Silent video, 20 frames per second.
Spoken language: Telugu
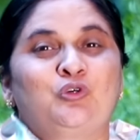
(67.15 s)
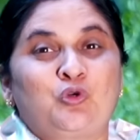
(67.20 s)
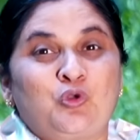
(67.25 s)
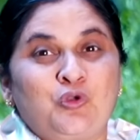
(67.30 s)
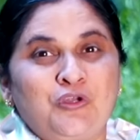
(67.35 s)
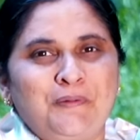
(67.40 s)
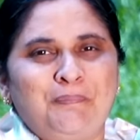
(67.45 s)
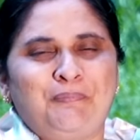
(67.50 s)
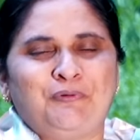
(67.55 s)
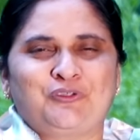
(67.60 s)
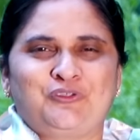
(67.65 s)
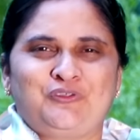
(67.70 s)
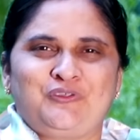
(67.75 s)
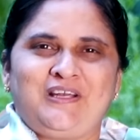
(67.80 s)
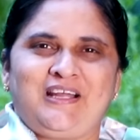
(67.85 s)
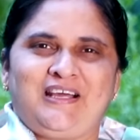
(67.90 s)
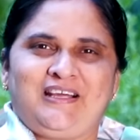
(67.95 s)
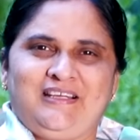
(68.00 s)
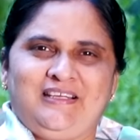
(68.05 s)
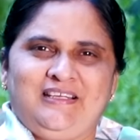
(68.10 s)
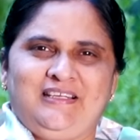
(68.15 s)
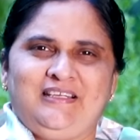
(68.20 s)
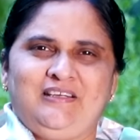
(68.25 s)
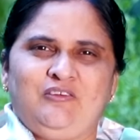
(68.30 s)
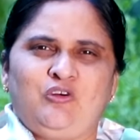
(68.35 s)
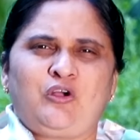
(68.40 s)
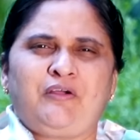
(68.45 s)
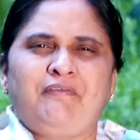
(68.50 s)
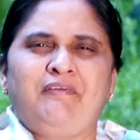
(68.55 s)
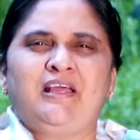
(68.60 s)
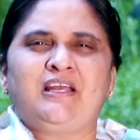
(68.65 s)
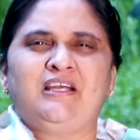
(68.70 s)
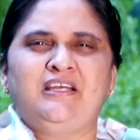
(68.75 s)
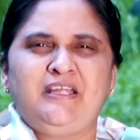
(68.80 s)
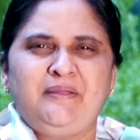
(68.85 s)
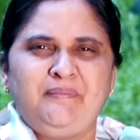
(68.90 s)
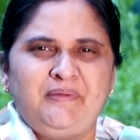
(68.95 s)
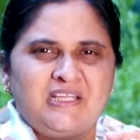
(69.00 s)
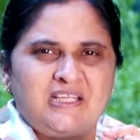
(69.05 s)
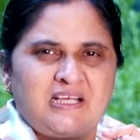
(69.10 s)
కృంగిపోతున్నా ఒకవేళ
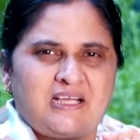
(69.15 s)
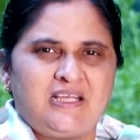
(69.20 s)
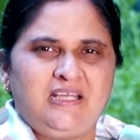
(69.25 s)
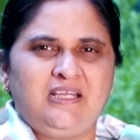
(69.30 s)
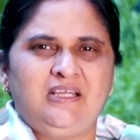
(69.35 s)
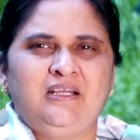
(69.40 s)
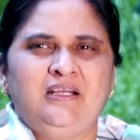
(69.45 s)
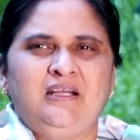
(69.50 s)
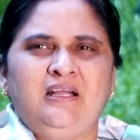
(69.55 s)
నీ మీదకి